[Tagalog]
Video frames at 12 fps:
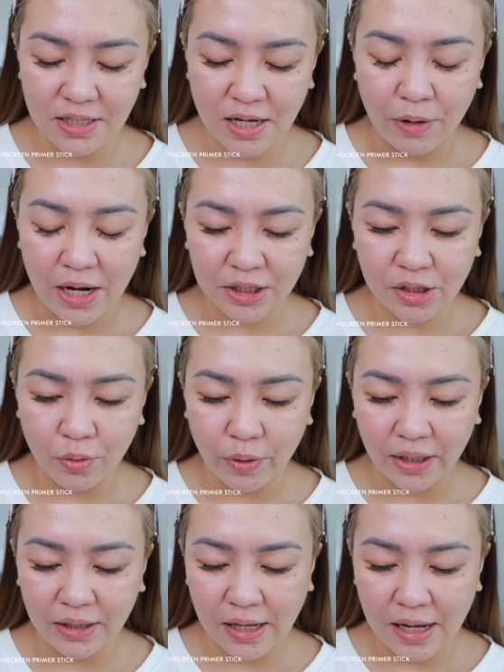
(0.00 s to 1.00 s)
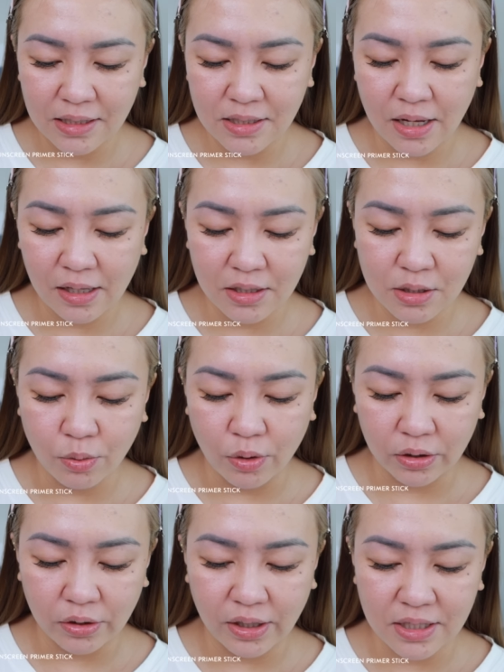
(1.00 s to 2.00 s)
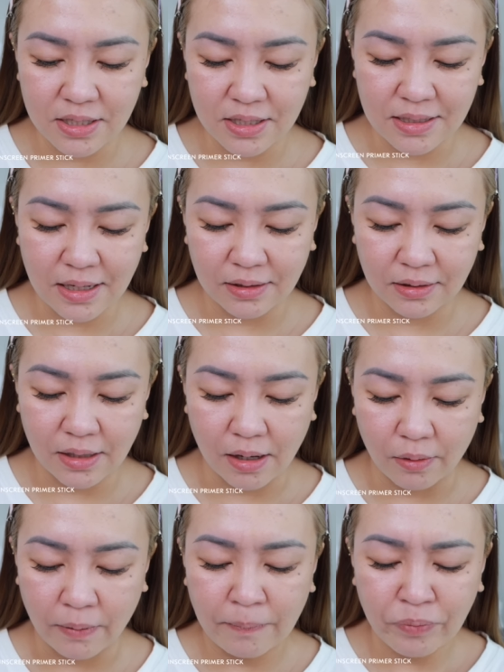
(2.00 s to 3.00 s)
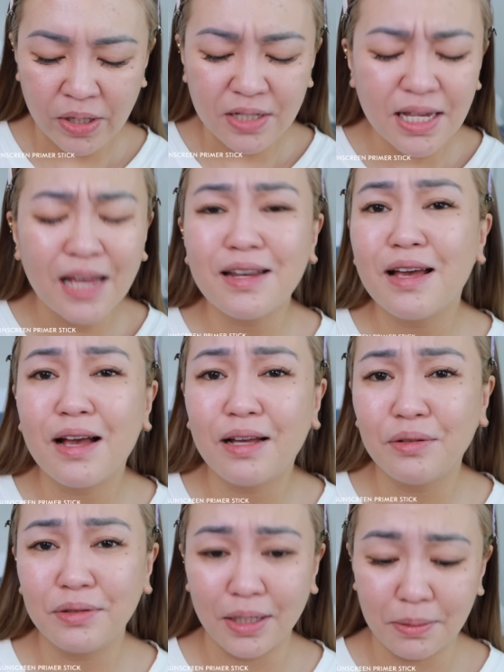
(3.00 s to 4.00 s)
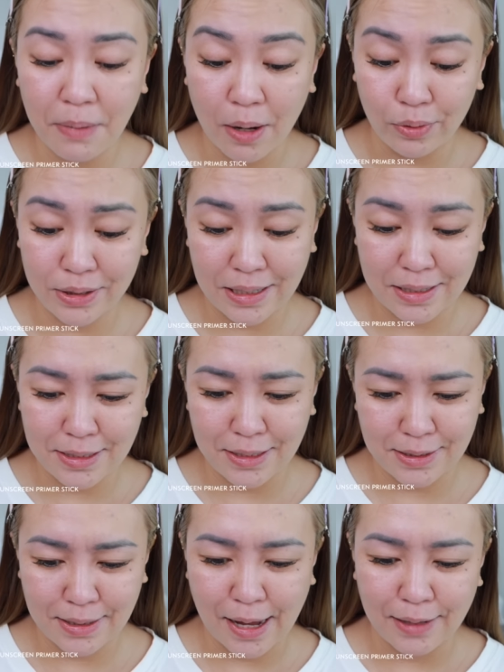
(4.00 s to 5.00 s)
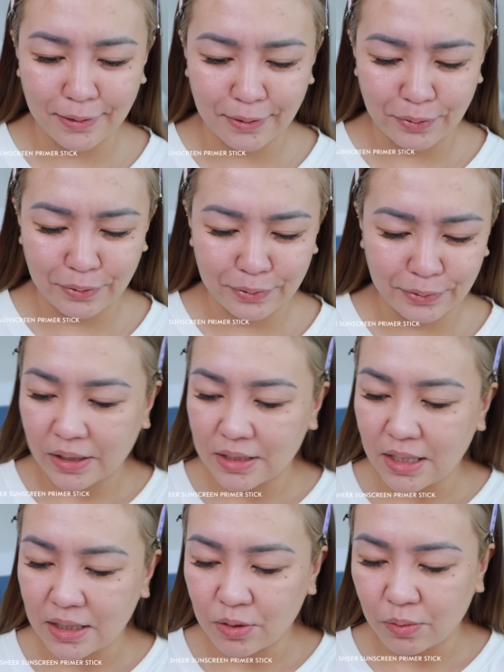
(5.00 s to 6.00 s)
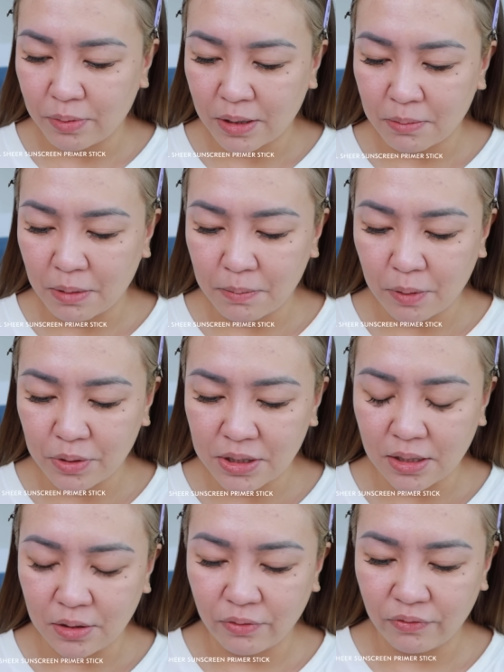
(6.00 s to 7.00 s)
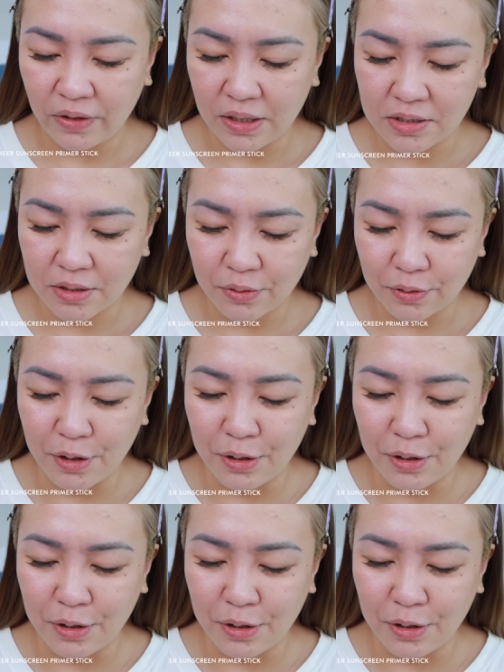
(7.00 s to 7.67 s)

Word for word: Wala siyang white cast and it's water resistant daw. Sana, ano din, pawis resistant, no? Kasi sobrang magpawis din yung face ko.